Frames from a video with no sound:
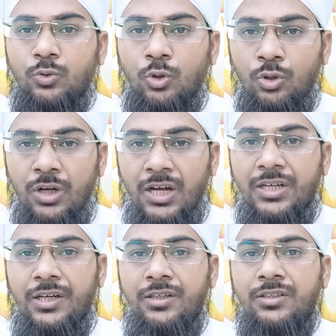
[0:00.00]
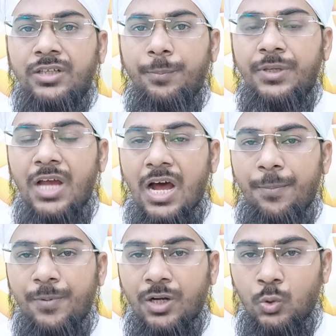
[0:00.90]
तो अगर कभी
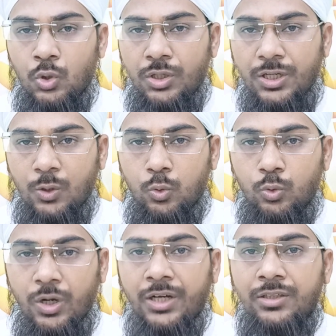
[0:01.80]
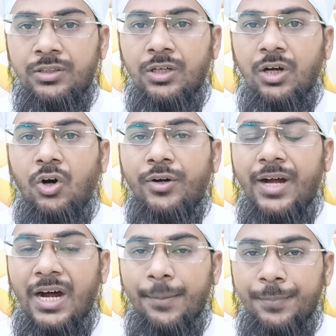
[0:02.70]
आपका उल्टा हुआ और
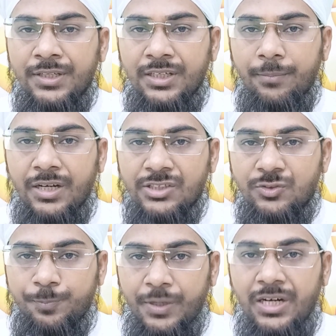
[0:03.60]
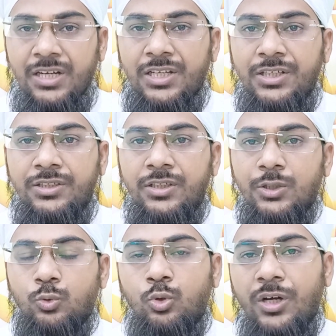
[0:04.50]
आपने नमाज पढ़ ली
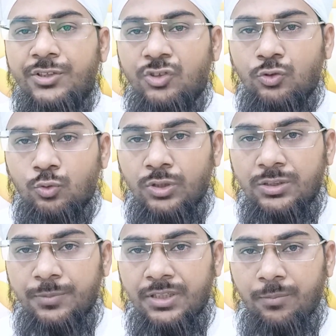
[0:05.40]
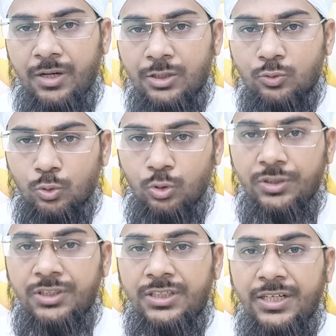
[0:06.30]
तो ऐसे सूरत में नमाज
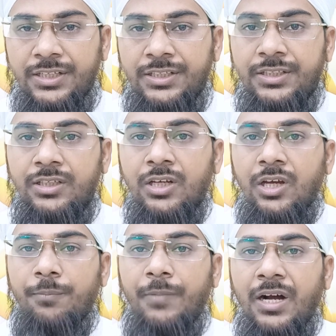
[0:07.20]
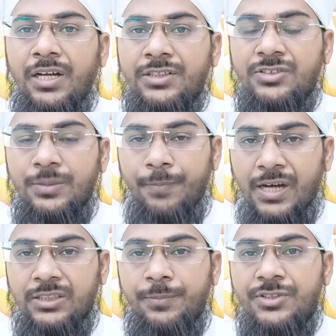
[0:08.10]
होगी या नहीं अगरचे
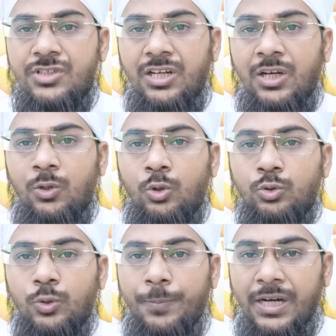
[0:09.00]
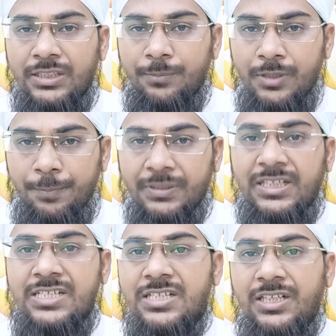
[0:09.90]
बाद में चला हो तो बाद में
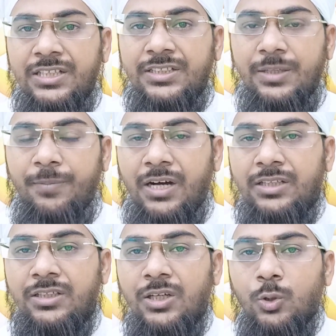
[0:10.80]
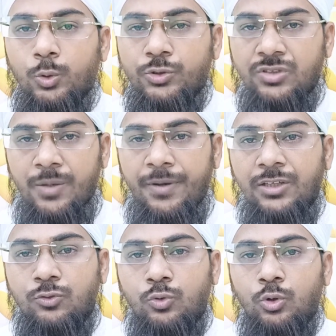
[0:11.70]
पता चलने के बाद उस
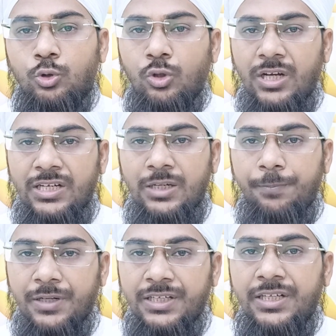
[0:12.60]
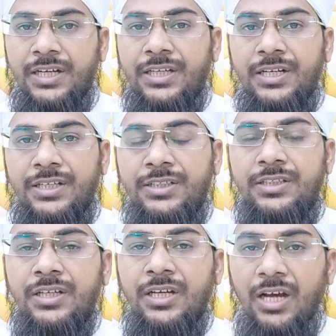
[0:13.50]
नमाज को दोहराना पड़ेगा या
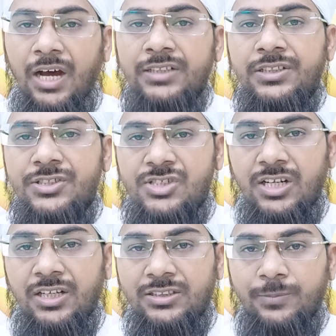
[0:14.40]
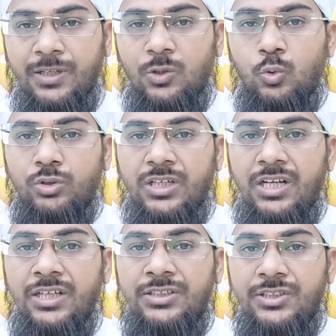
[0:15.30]
नहीं आज इन तबारक
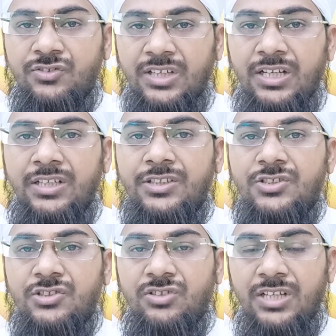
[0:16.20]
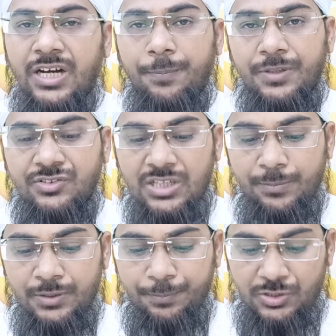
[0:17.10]
ताली ये सारी चीज़ें आपके
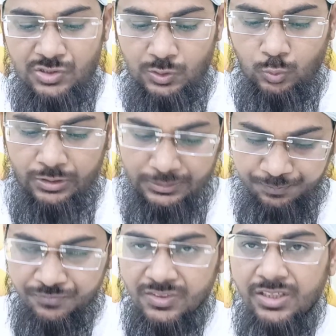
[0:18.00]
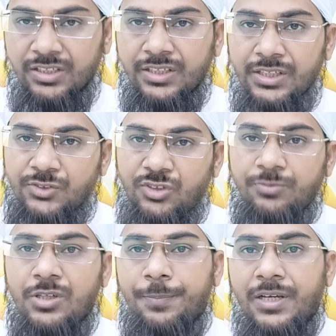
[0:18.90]
सामने पेश करूँगा
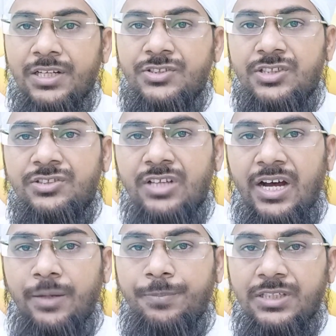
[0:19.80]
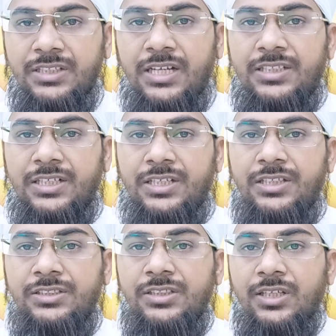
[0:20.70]
सबसे पहली चीज़ आप ये याद
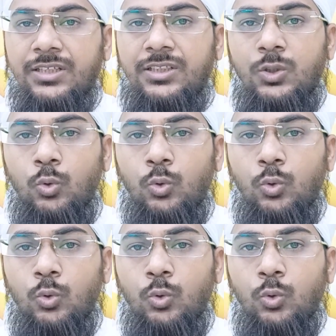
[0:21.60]
रखें कि